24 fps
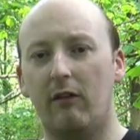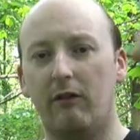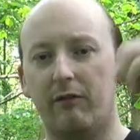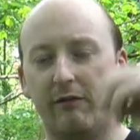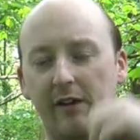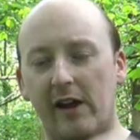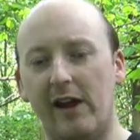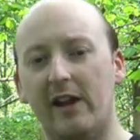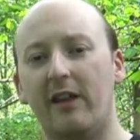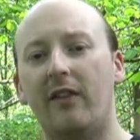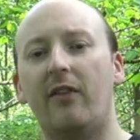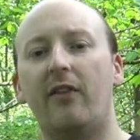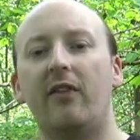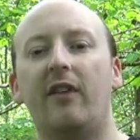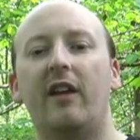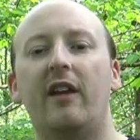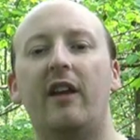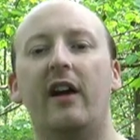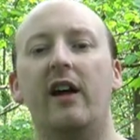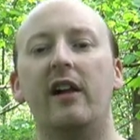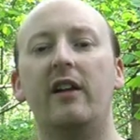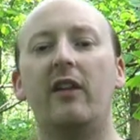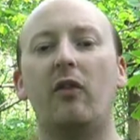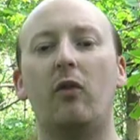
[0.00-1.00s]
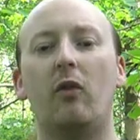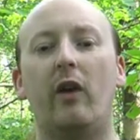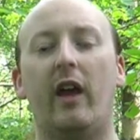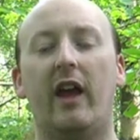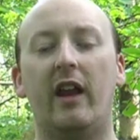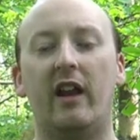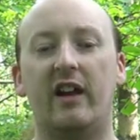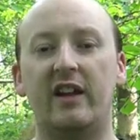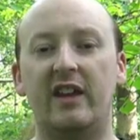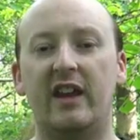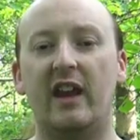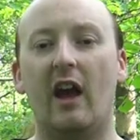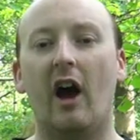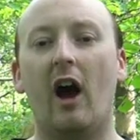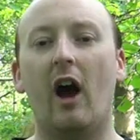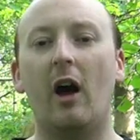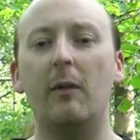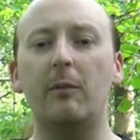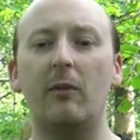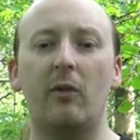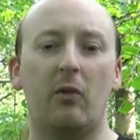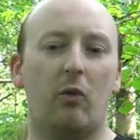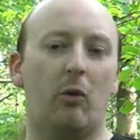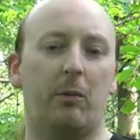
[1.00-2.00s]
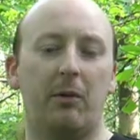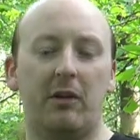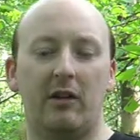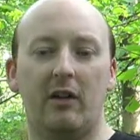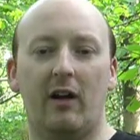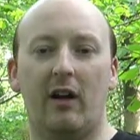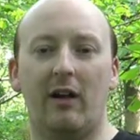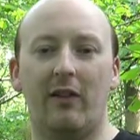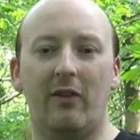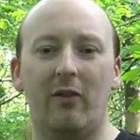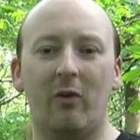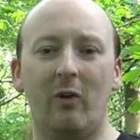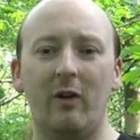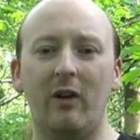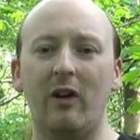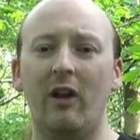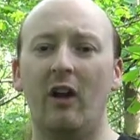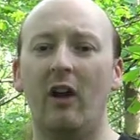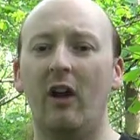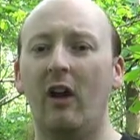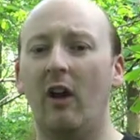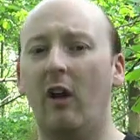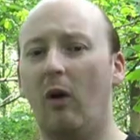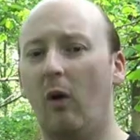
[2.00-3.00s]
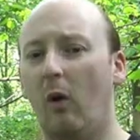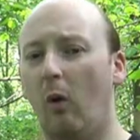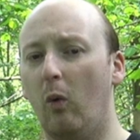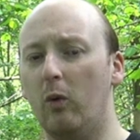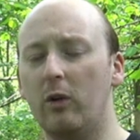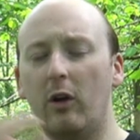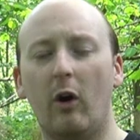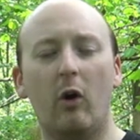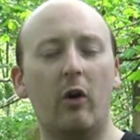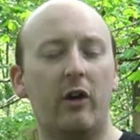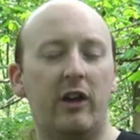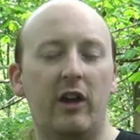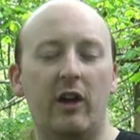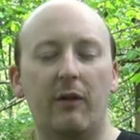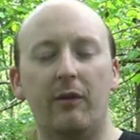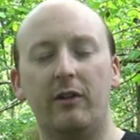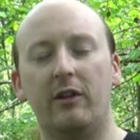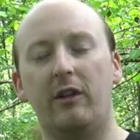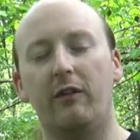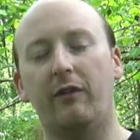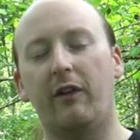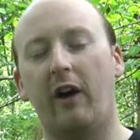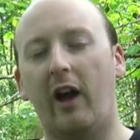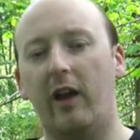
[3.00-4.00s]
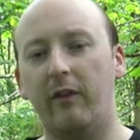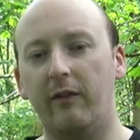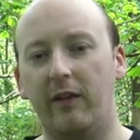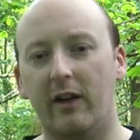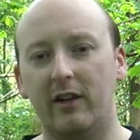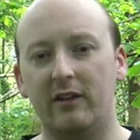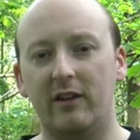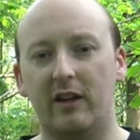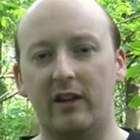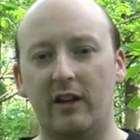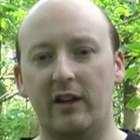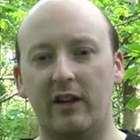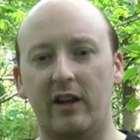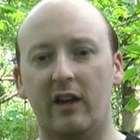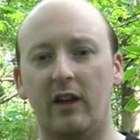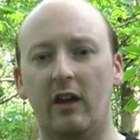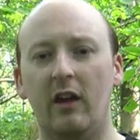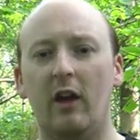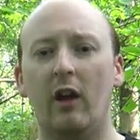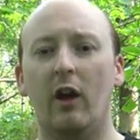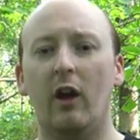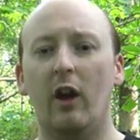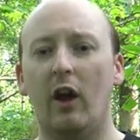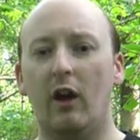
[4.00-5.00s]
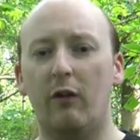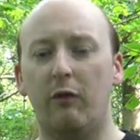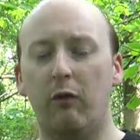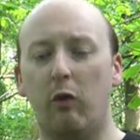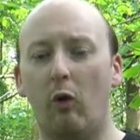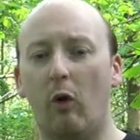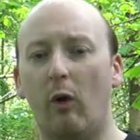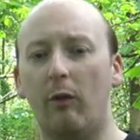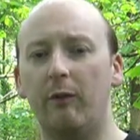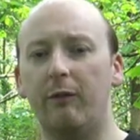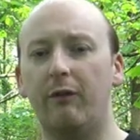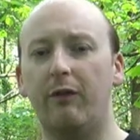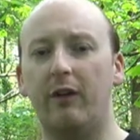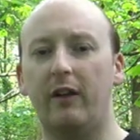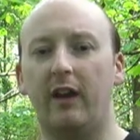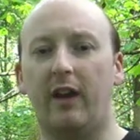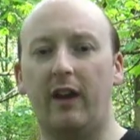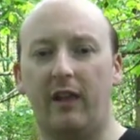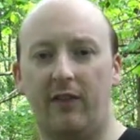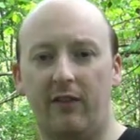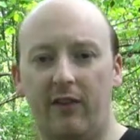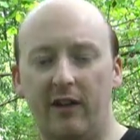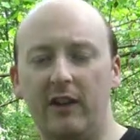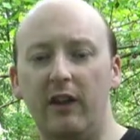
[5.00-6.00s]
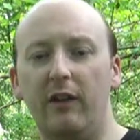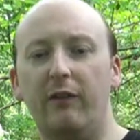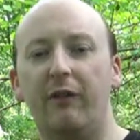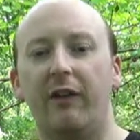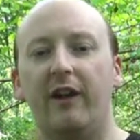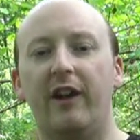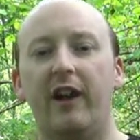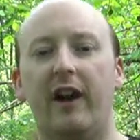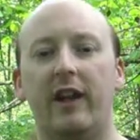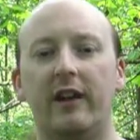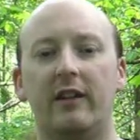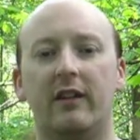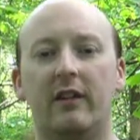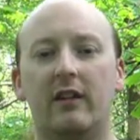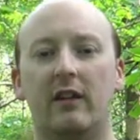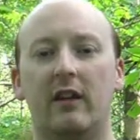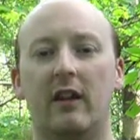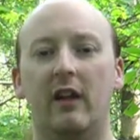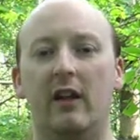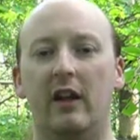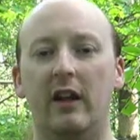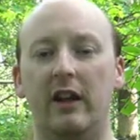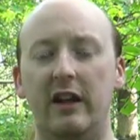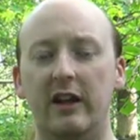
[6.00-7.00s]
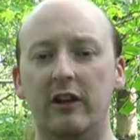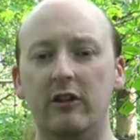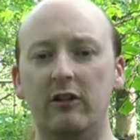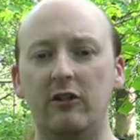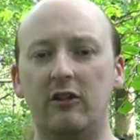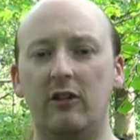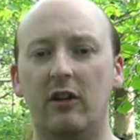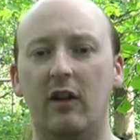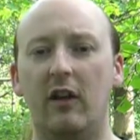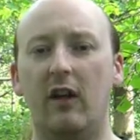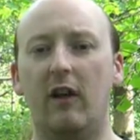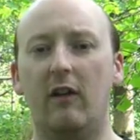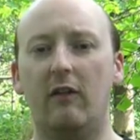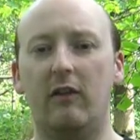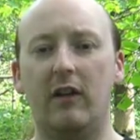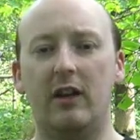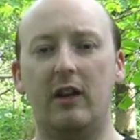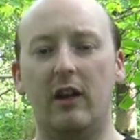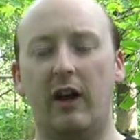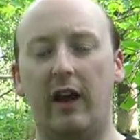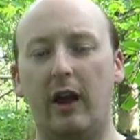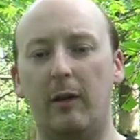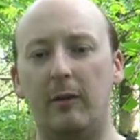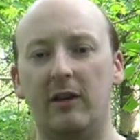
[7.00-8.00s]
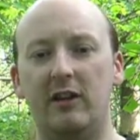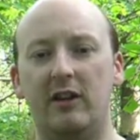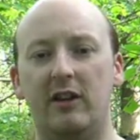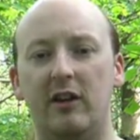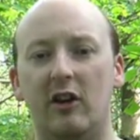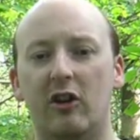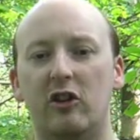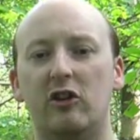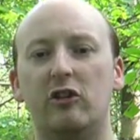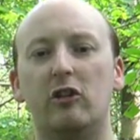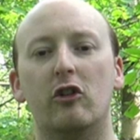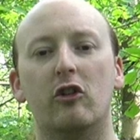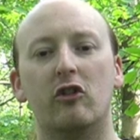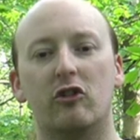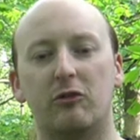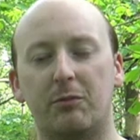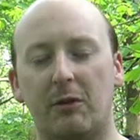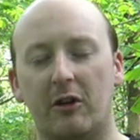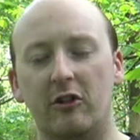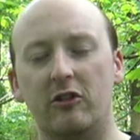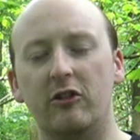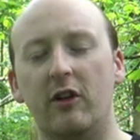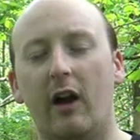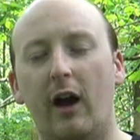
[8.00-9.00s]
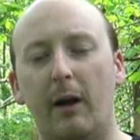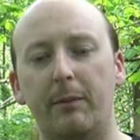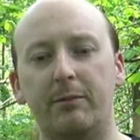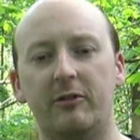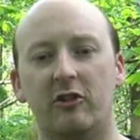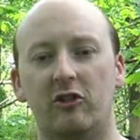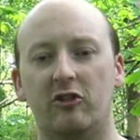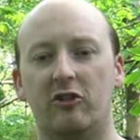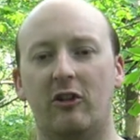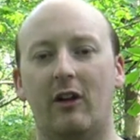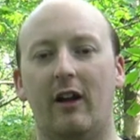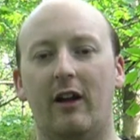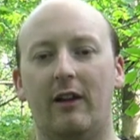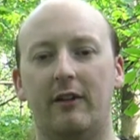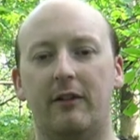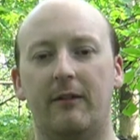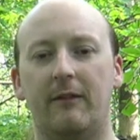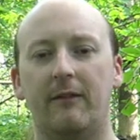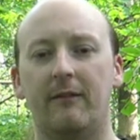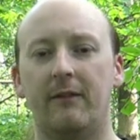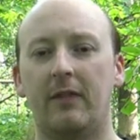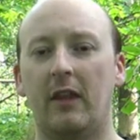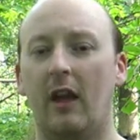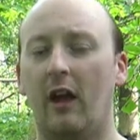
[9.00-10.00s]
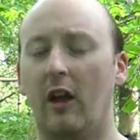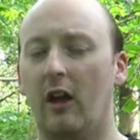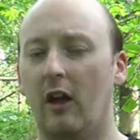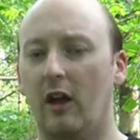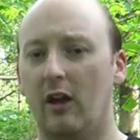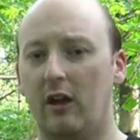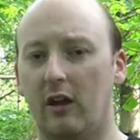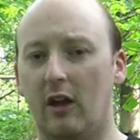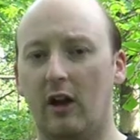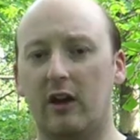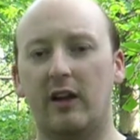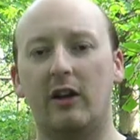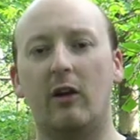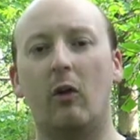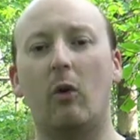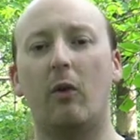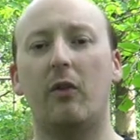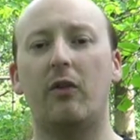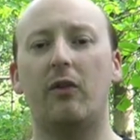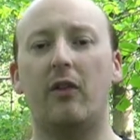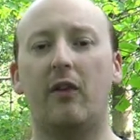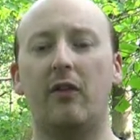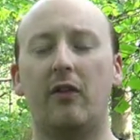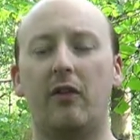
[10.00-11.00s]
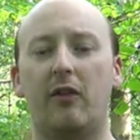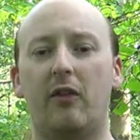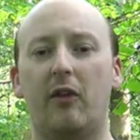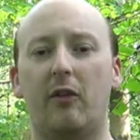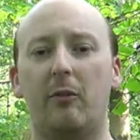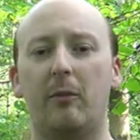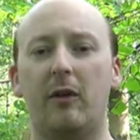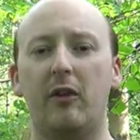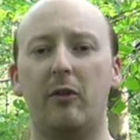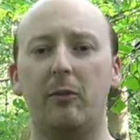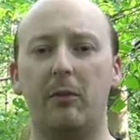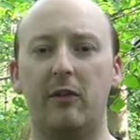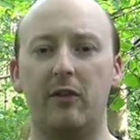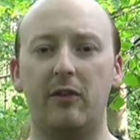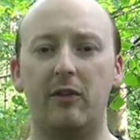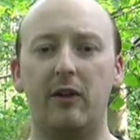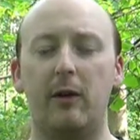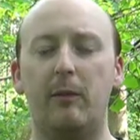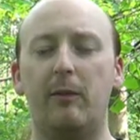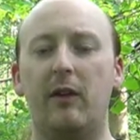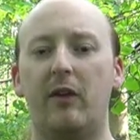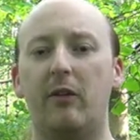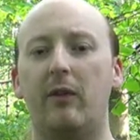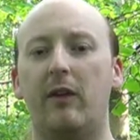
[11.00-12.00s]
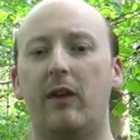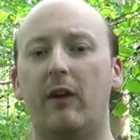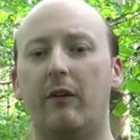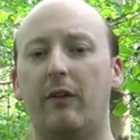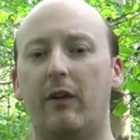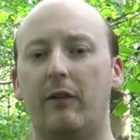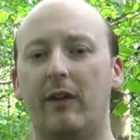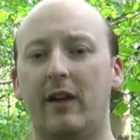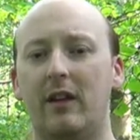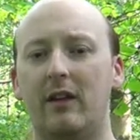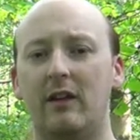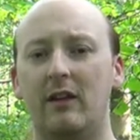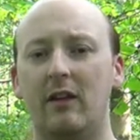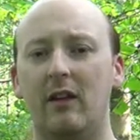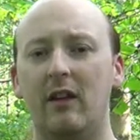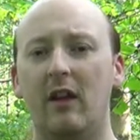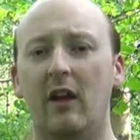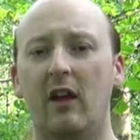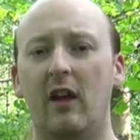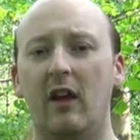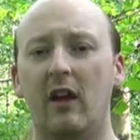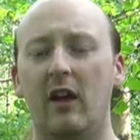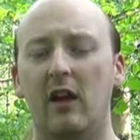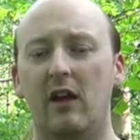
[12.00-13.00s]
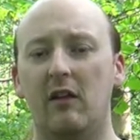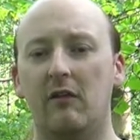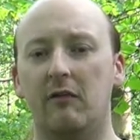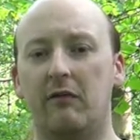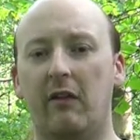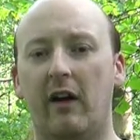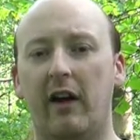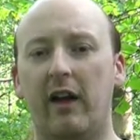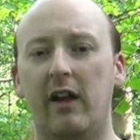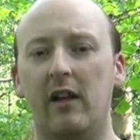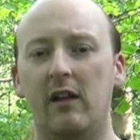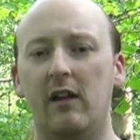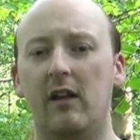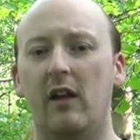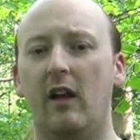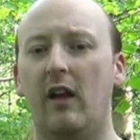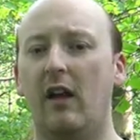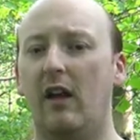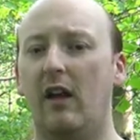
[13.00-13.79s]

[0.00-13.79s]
fällt es in sein altes energiearmes Orbital zurück und auch hier wird die frei werdende Energie in Form von einem signifikanten Licht wieder emittiert, sprich abgestrahlt. Ja, genau ist das ist das Messprinzip, was wir hier verwenden, weil